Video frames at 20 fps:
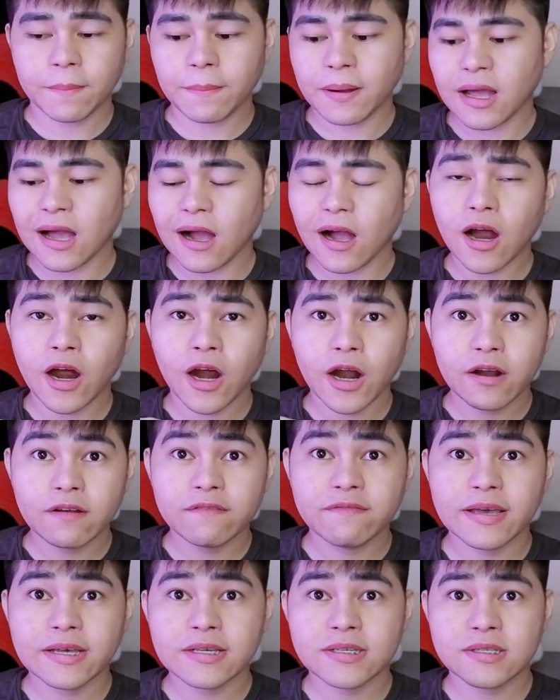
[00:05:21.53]
Kapag
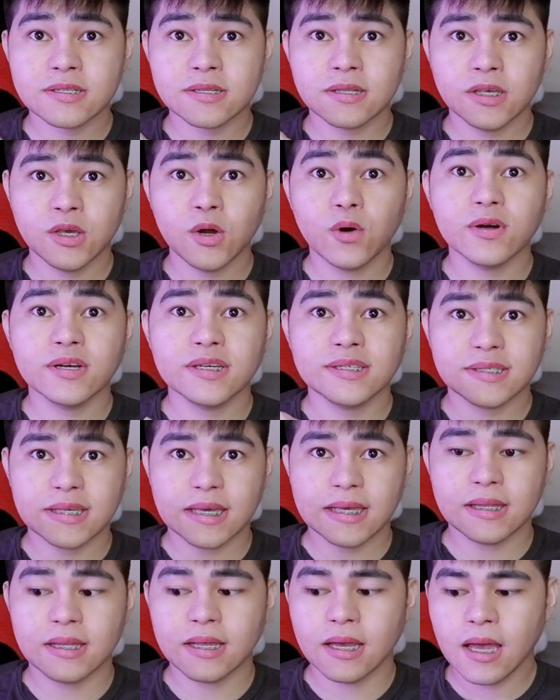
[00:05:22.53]
kaka-harvest yung
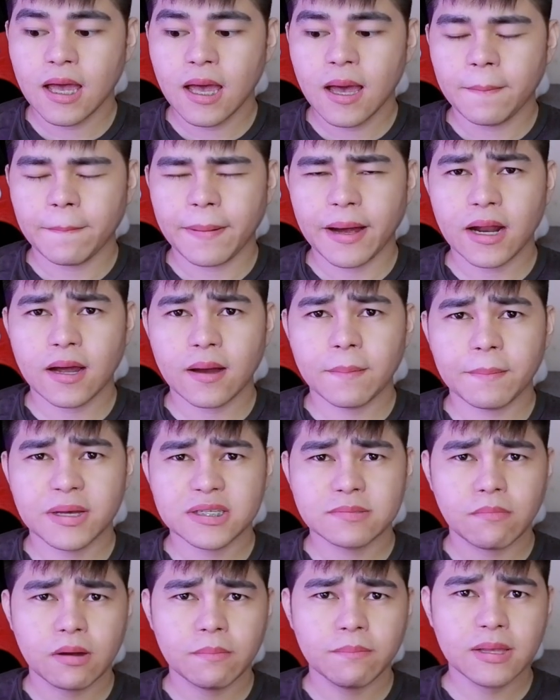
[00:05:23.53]
seed, parang
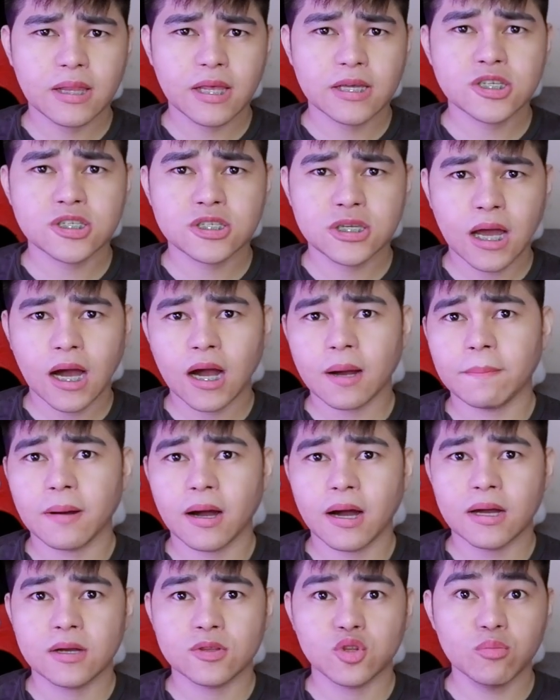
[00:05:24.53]
mas mabilis siyang
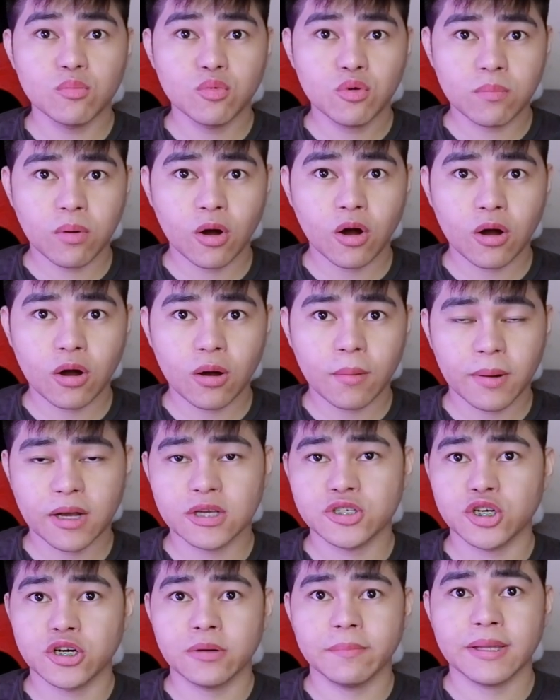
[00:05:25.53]
magtumubo,
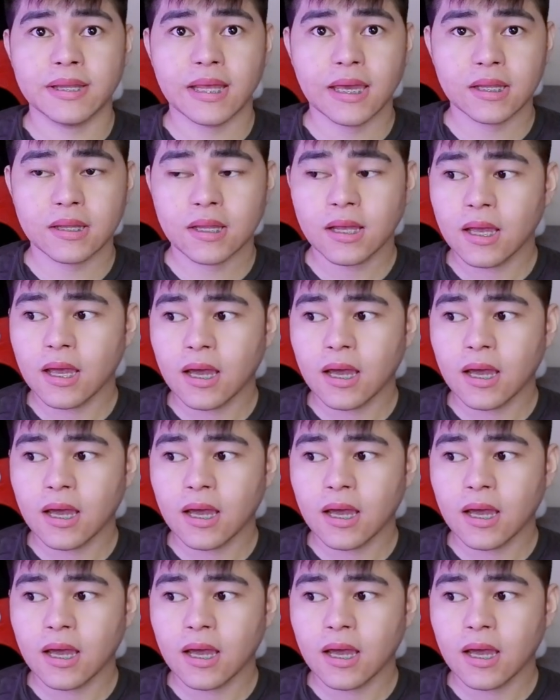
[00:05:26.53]
mag-germinate.